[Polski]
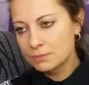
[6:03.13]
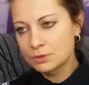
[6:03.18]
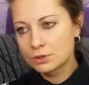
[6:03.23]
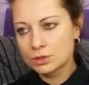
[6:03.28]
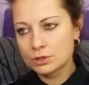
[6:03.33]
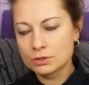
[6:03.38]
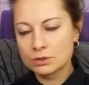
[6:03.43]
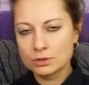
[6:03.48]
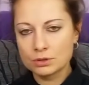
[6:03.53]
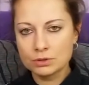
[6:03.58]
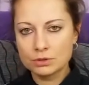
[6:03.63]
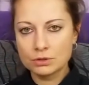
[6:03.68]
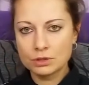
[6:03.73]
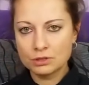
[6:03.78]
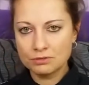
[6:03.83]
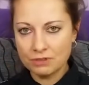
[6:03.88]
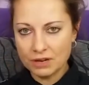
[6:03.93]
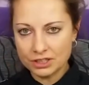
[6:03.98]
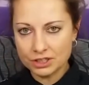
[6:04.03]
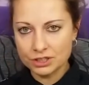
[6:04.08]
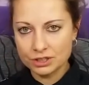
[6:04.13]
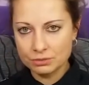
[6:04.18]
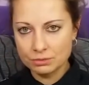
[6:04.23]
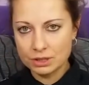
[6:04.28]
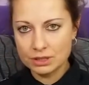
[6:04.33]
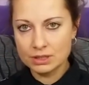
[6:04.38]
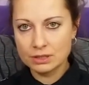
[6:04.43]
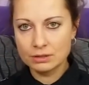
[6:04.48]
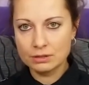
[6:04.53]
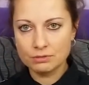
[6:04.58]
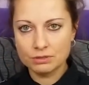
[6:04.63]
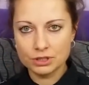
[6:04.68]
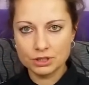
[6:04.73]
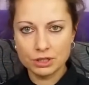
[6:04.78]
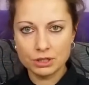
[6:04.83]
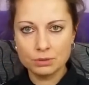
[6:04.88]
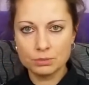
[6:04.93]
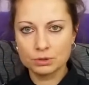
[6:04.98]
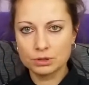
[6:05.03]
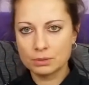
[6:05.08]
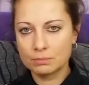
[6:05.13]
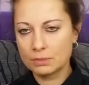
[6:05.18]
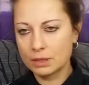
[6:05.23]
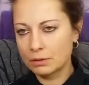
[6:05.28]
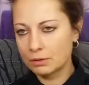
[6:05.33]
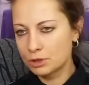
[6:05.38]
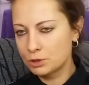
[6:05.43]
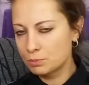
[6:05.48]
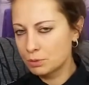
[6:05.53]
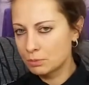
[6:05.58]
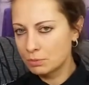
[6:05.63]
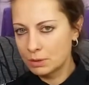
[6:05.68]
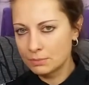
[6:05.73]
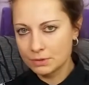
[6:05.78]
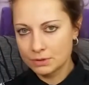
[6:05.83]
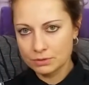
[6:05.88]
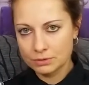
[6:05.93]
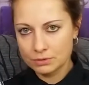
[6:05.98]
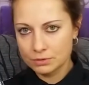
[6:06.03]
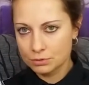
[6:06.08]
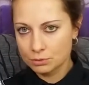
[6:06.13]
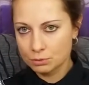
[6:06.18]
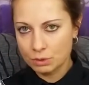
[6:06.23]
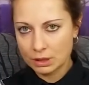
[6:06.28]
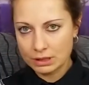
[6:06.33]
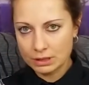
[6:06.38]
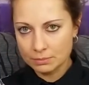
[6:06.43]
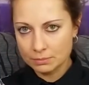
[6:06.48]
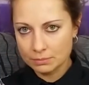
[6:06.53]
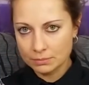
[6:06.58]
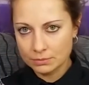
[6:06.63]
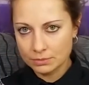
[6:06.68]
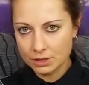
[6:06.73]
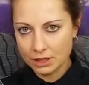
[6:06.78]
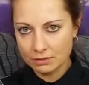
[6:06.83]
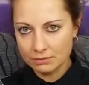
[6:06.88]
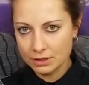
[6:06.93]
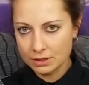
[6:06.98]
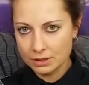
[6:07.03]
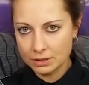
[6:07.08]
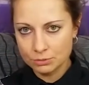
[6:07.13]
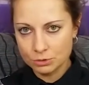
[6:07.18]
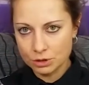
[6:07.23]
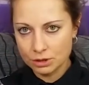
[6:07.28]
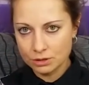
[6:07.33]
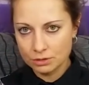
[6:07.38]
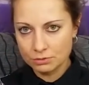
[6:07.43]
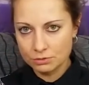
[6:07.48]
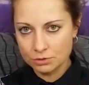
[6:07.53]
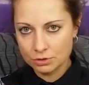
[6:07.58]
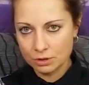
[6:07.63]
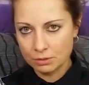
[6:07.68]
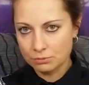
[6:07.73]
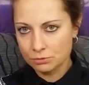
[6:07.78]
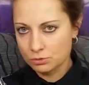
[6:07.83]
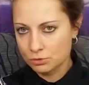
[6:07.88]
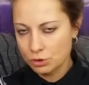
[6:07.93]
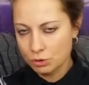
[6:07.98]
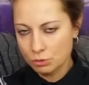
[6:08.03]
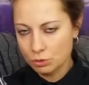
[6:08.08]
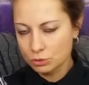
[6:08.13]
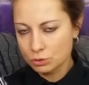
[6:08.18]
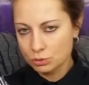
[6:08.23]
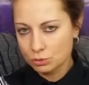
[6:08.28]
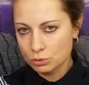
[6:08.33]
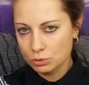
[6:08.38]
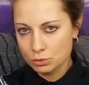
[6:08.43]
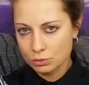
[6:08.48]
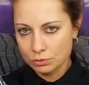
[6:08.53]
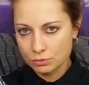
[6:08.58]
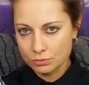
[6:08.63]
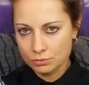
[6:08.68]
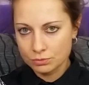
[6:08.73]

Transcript: z e, kwaśnym, jedzeniem kwaśnego, bo tam mają jakieś problemy z układem trawiennym, czyli tam w żołądku